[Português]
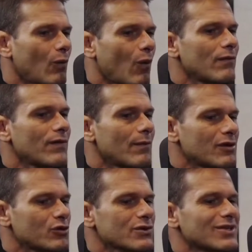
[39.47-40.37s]

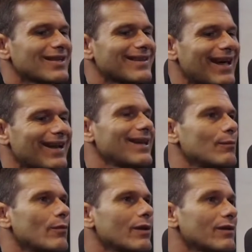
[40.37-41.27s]
Obviamente, quando você está naquele
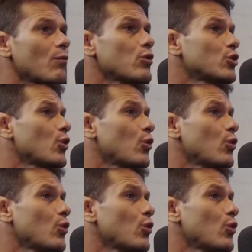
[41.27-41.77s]
momento é muito